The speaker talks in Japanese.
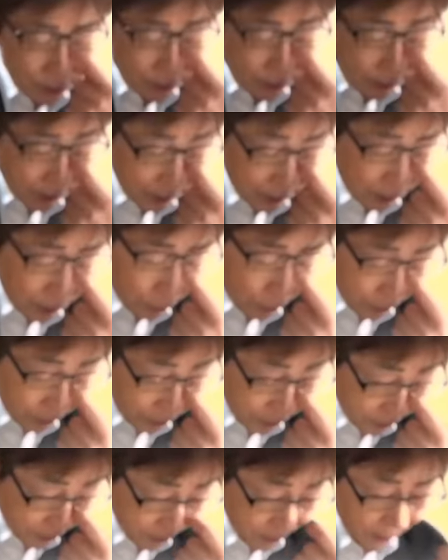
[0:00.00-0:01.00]
めったに売
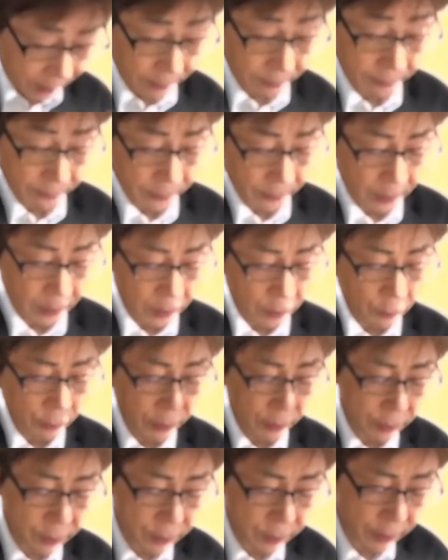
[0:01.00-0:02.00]
れそうもないも
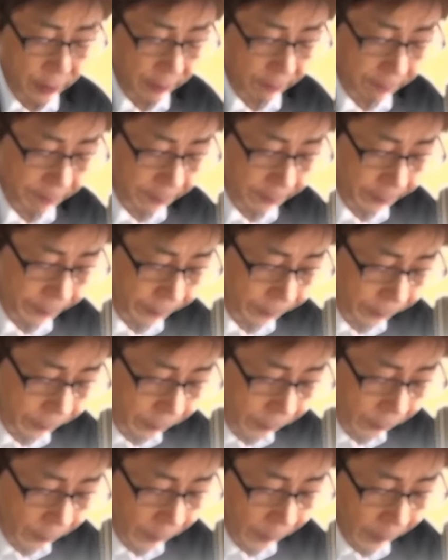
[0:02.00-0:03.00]
のであるから
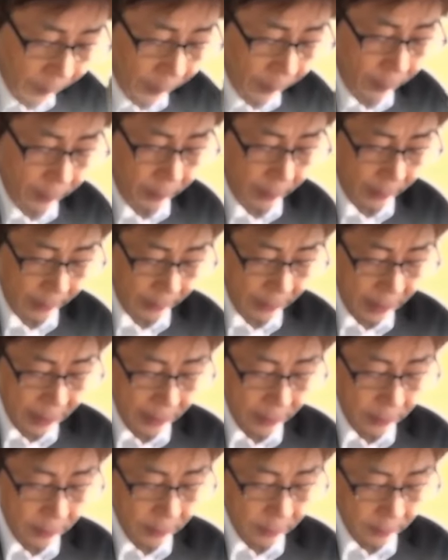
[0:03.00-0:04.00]
おそらく無
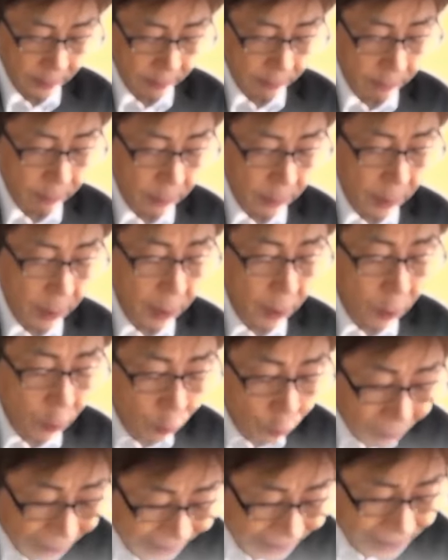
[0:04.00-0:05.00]
事であることと
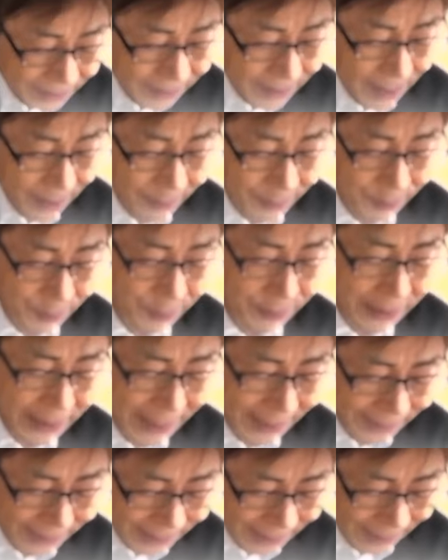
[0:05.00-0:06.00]
鷹をくくっ
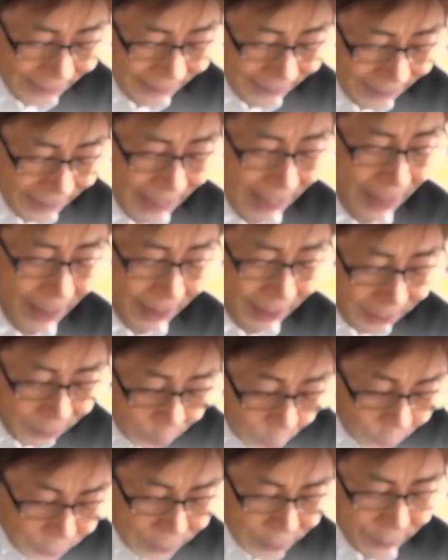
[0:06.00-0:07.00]
てただいま
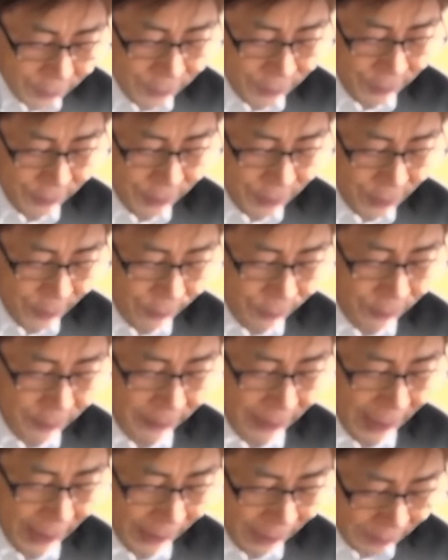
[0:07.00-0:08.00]
重ねてきてみ
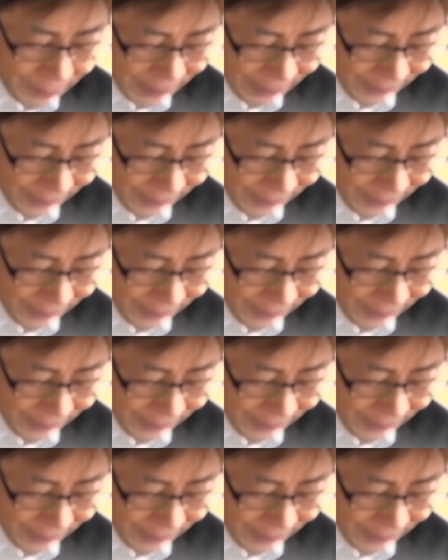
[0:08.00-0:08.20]
ると